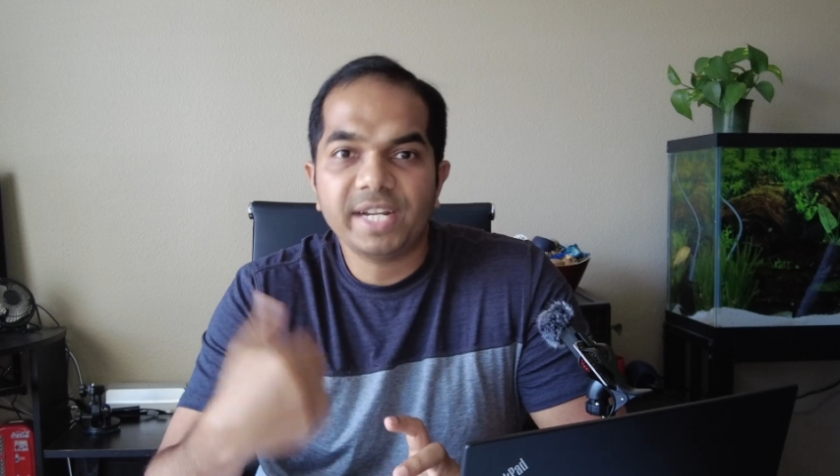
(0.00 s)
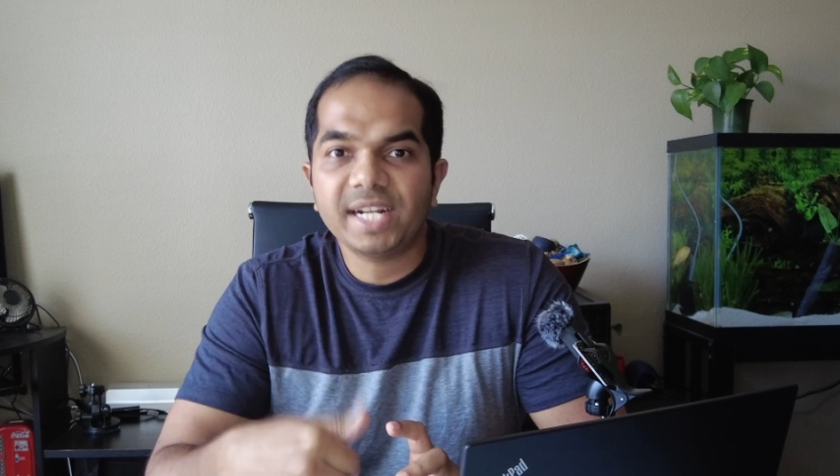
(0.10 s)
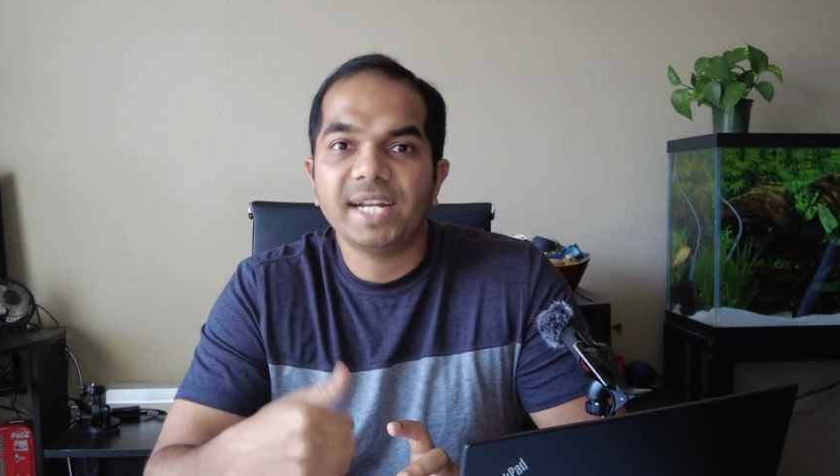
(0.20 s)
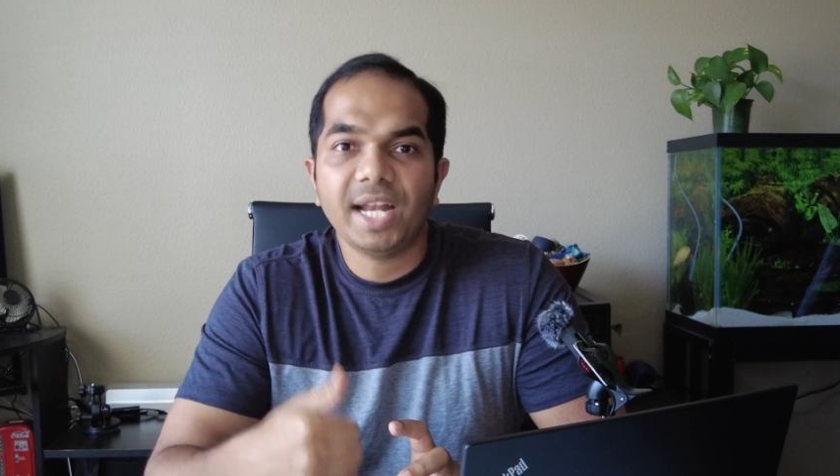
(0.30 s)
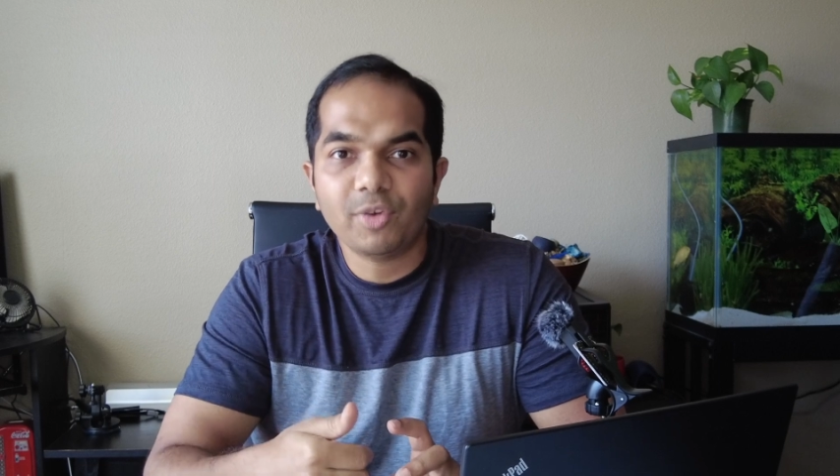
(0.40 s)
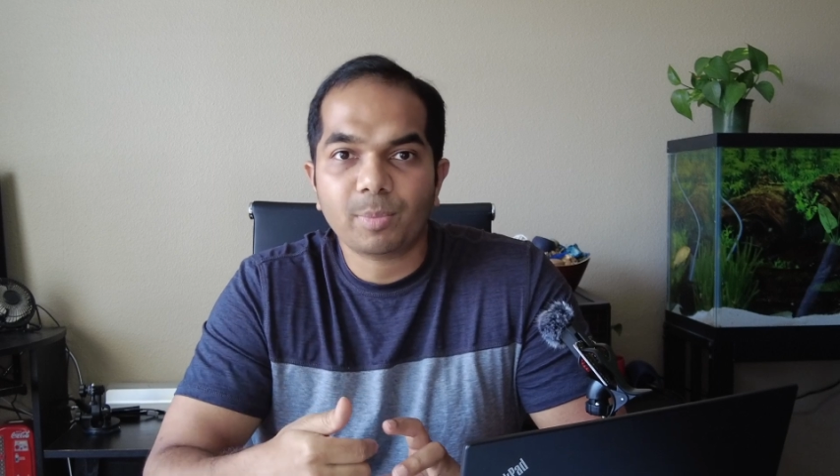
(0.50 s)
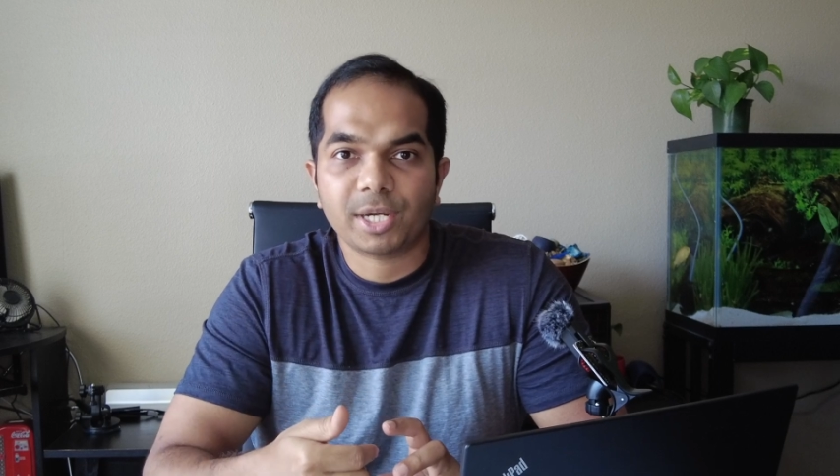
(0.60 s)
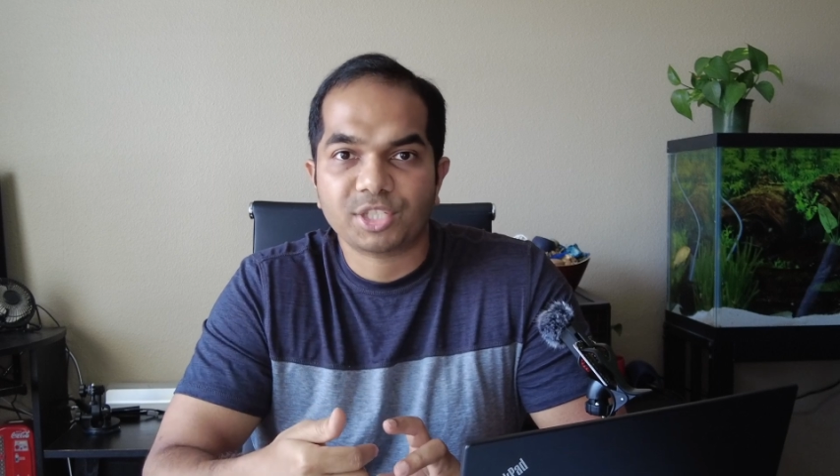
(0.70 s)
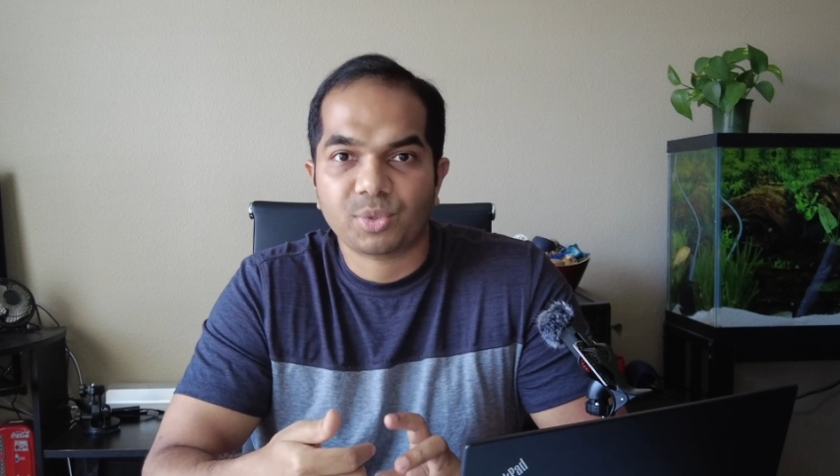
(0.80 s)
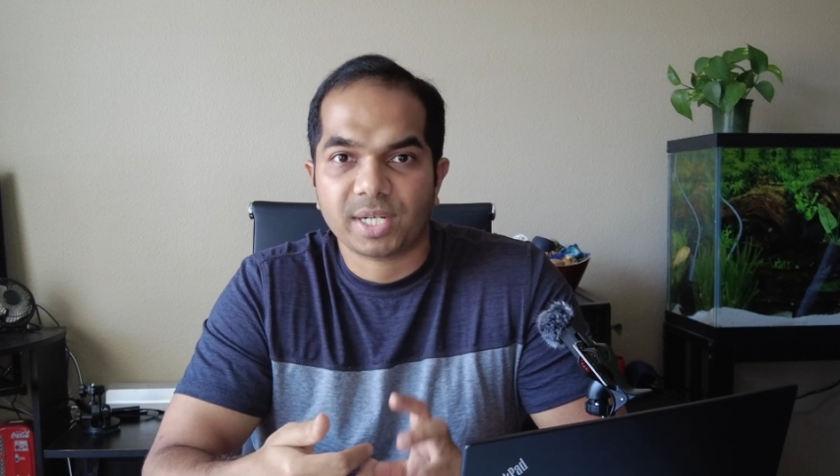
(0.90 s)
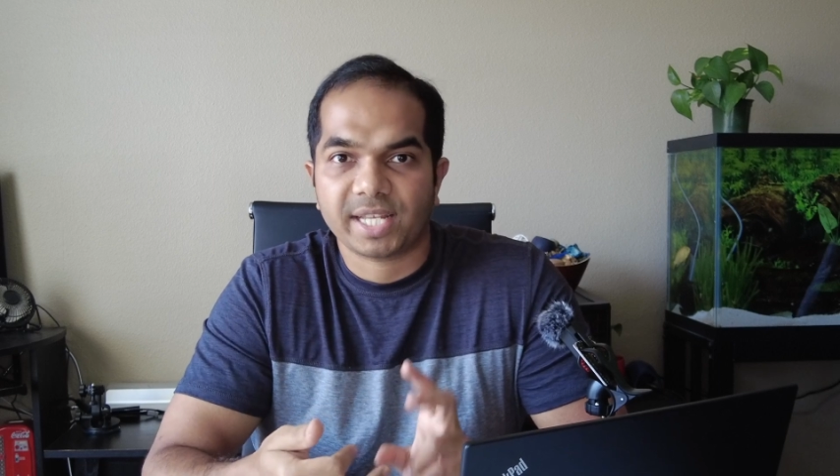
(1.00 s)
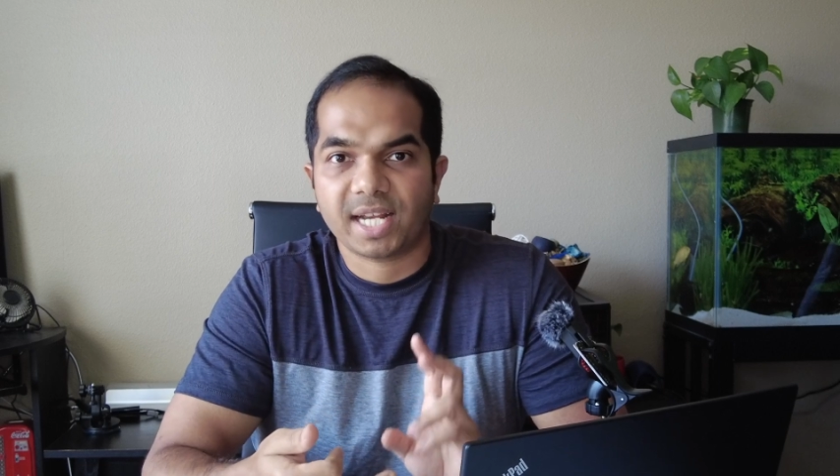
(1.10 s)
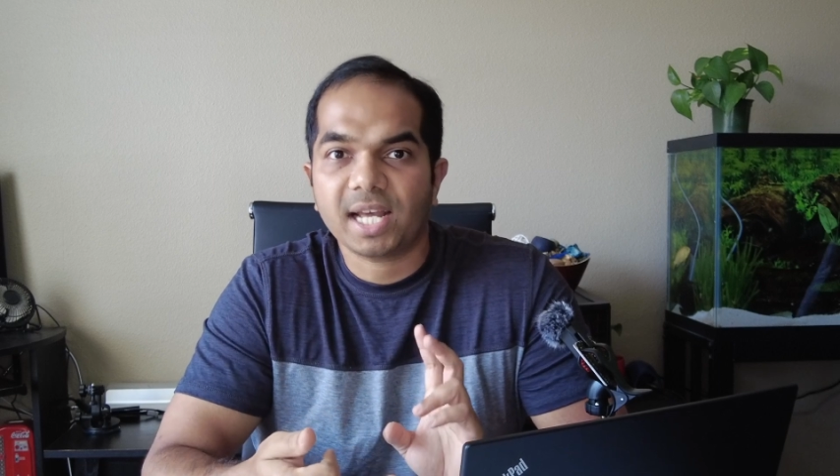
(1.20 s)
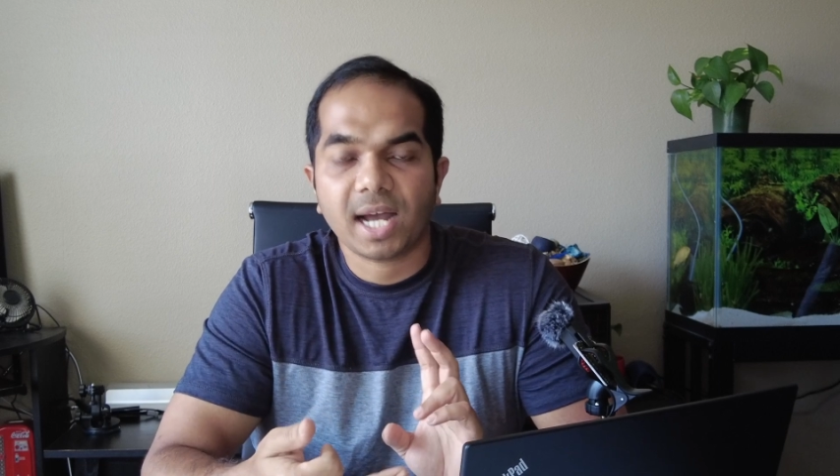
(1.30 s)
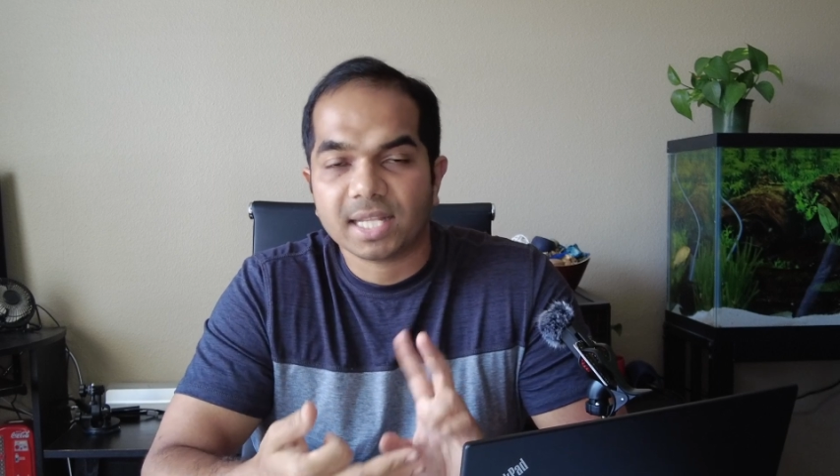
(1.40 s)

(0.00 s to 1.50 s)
வீட்டுக்கு டெலிவர் பண்ண சொல்கிறீங்கல்ல